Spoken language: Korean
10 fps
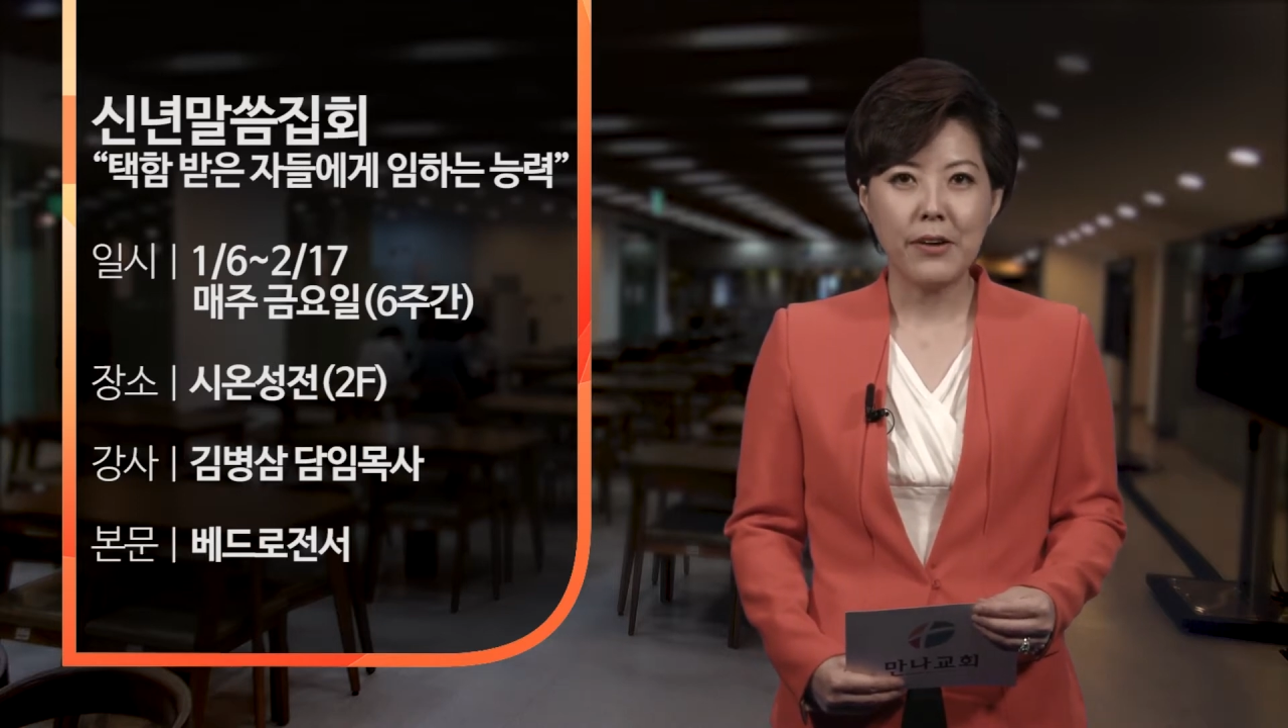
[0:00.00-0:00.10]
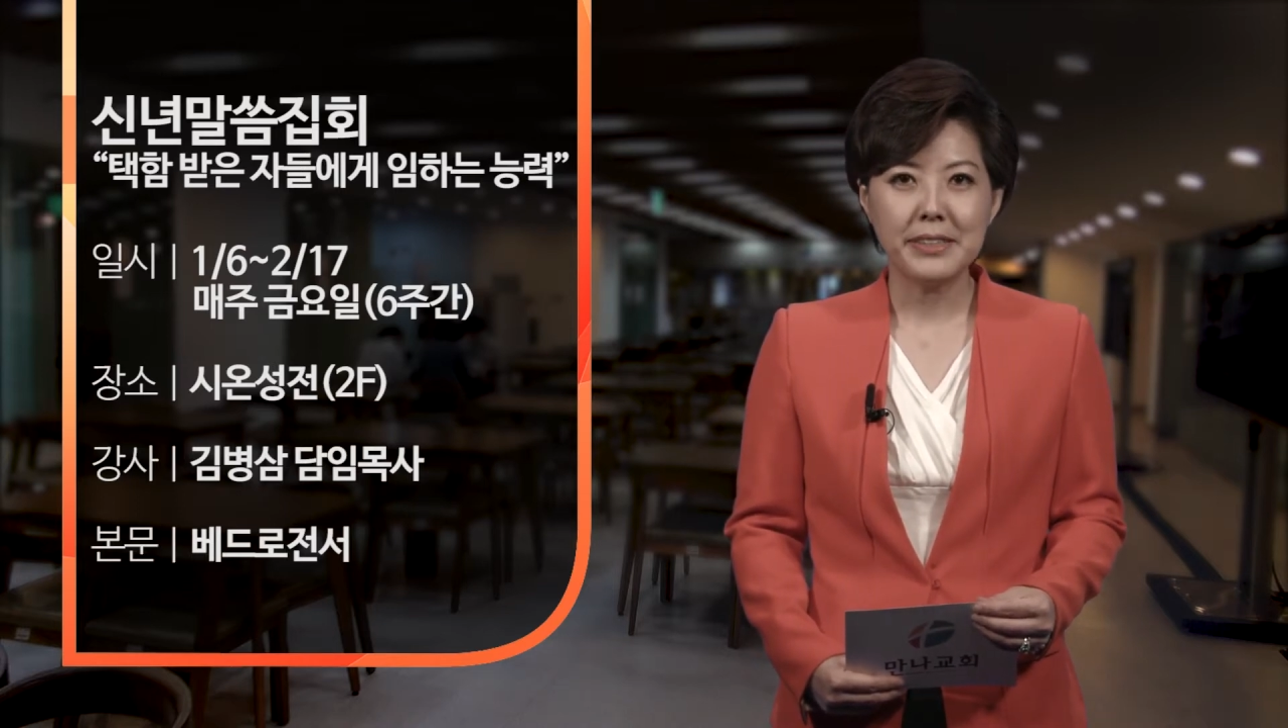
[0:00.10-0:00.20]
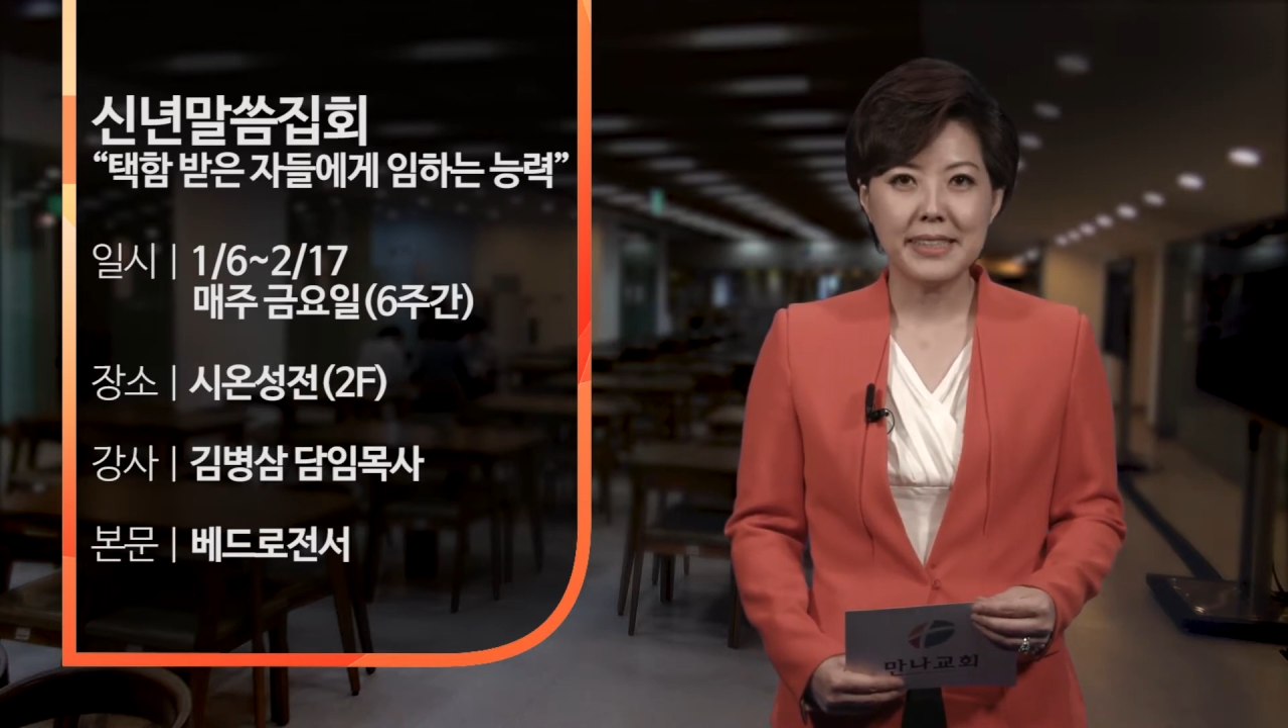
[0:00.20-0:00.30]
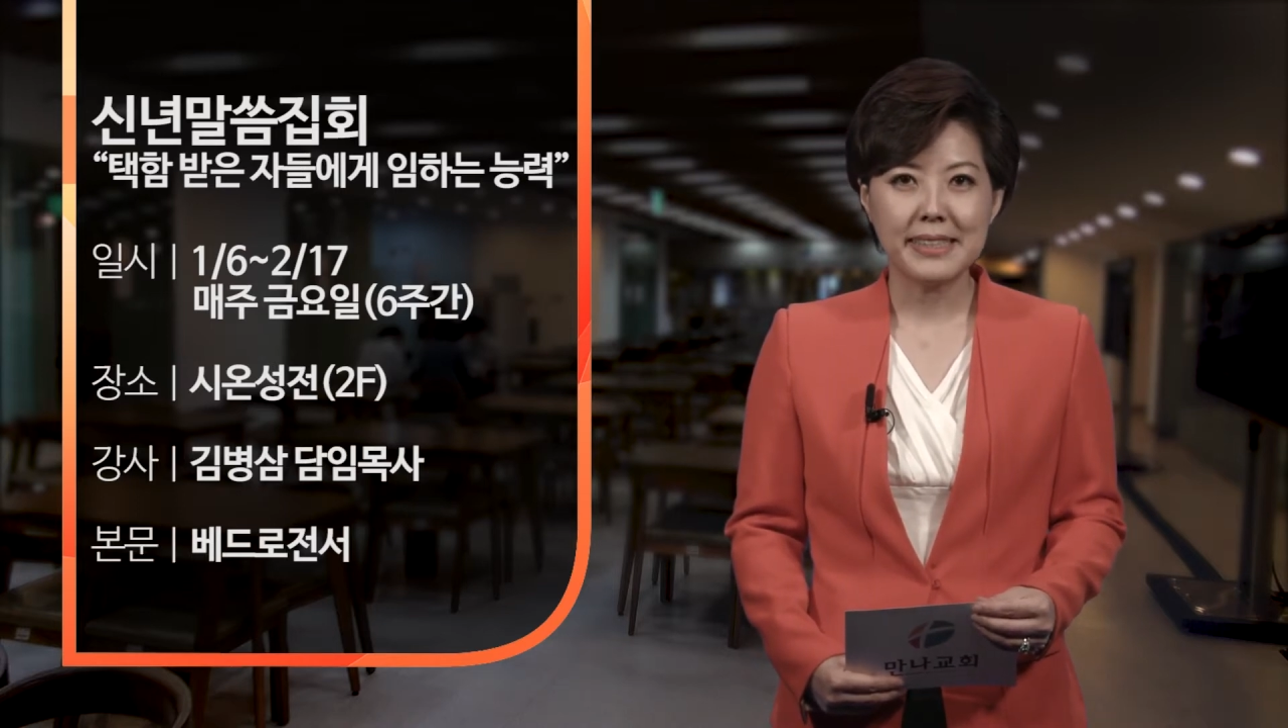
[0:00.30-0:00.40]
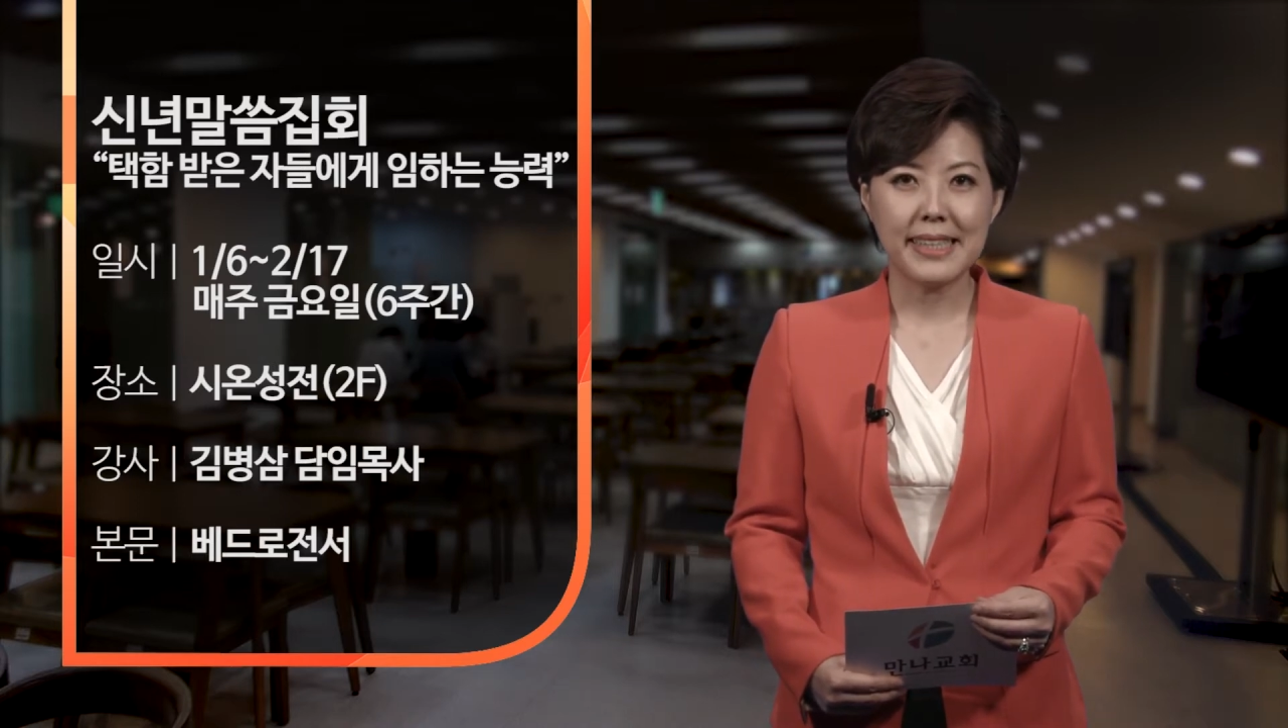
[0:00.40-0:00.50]

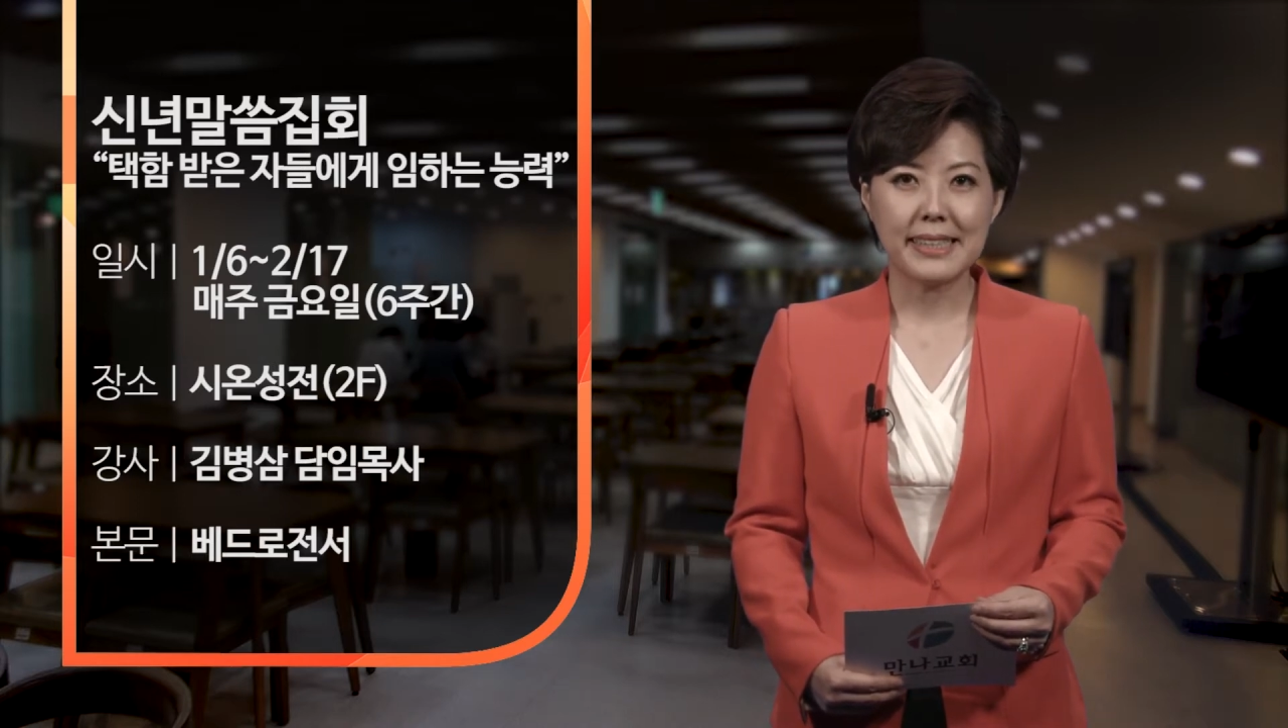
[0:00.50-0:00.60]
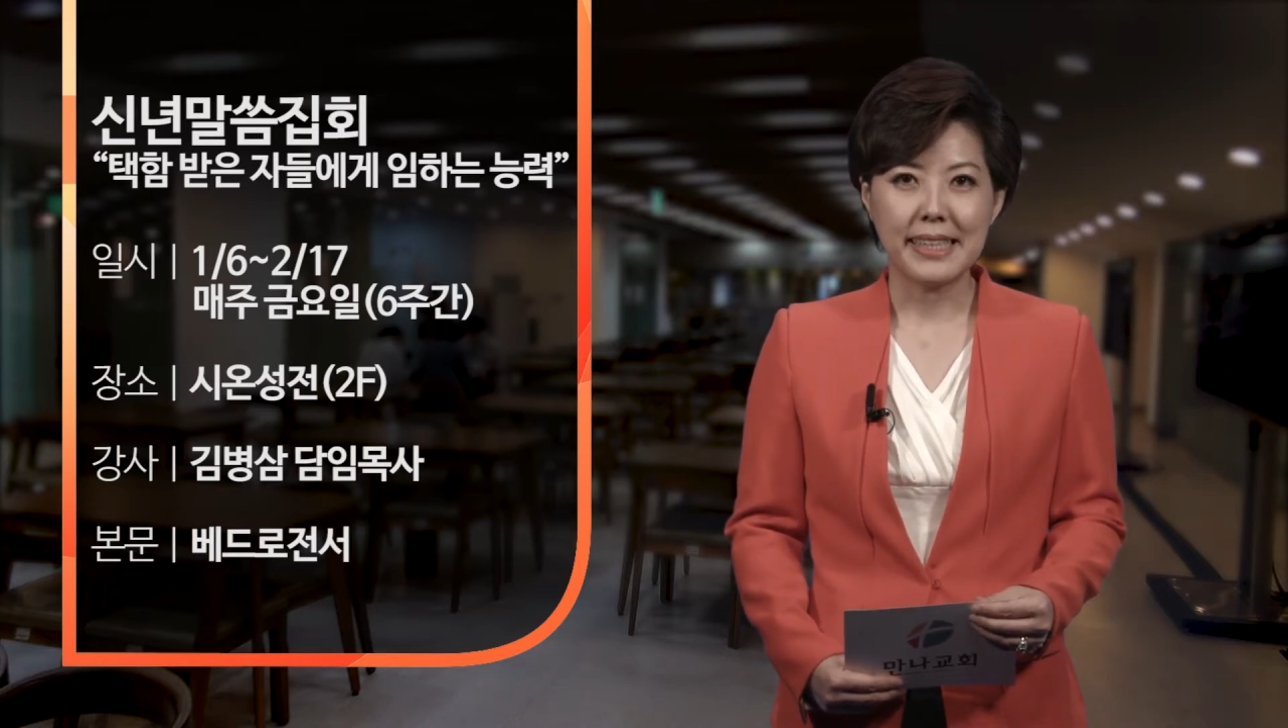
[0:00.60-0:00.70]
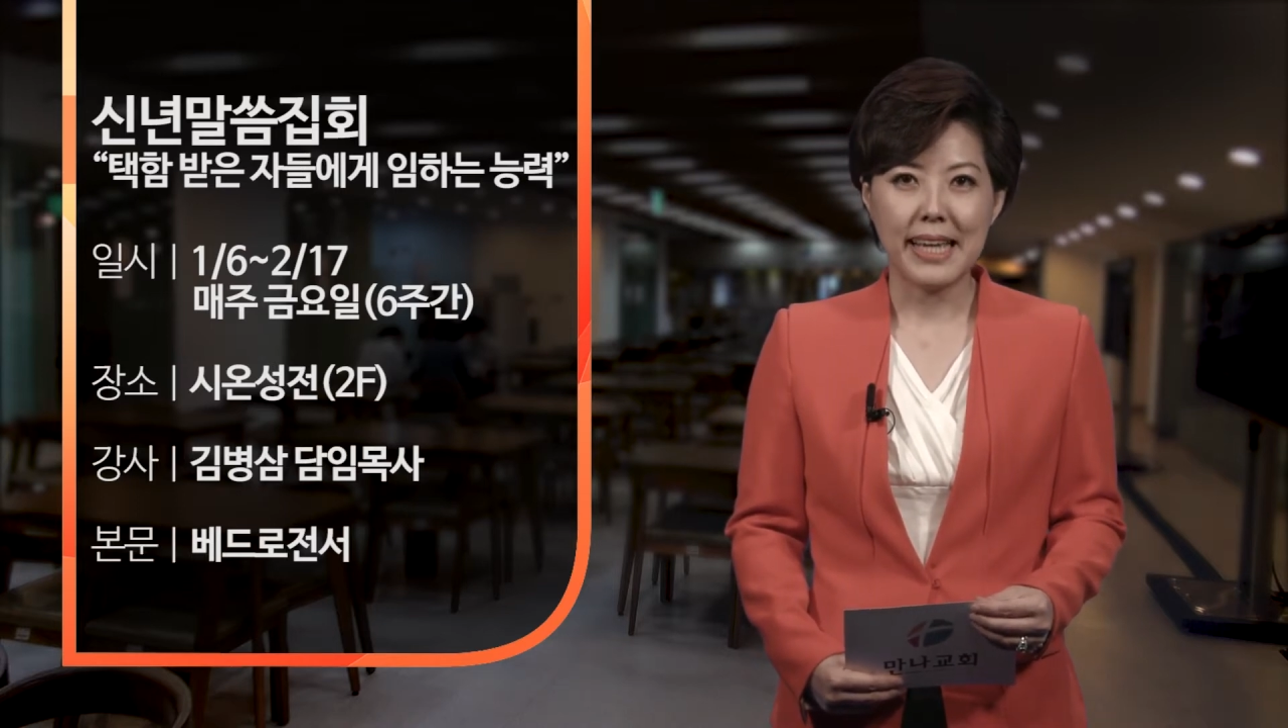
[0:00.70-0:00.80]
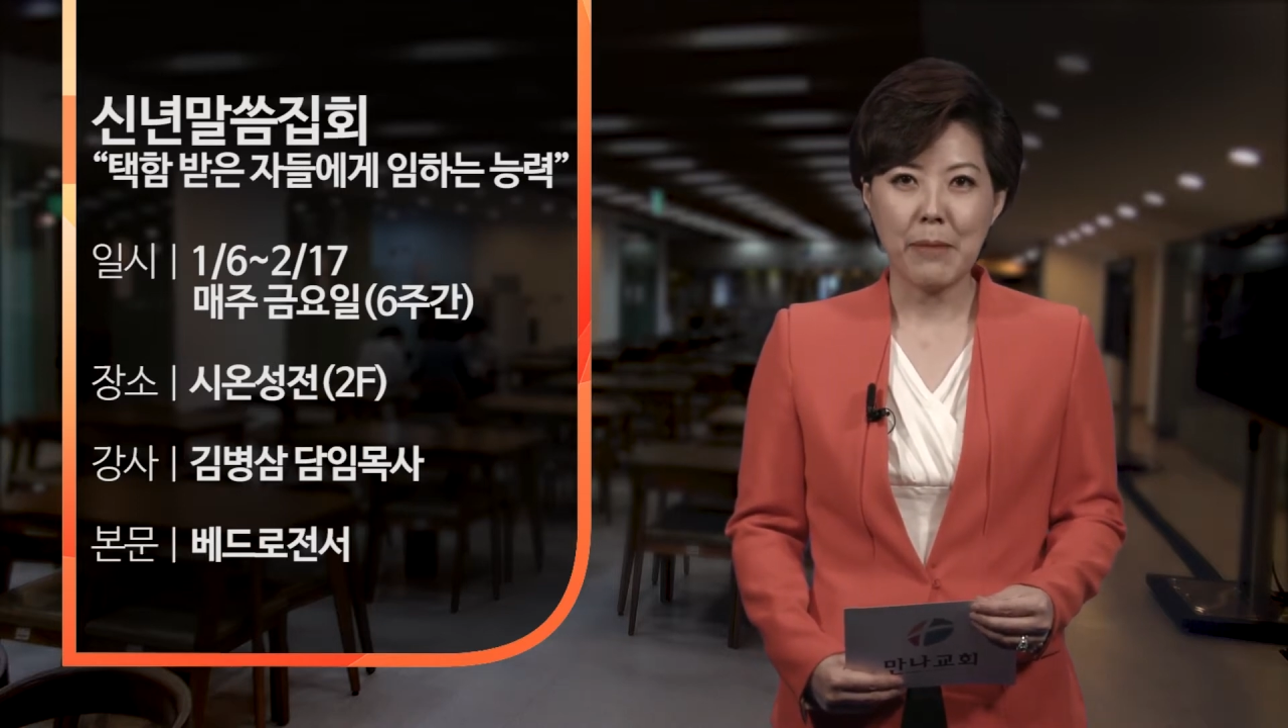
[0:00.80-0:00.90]
헌신자들이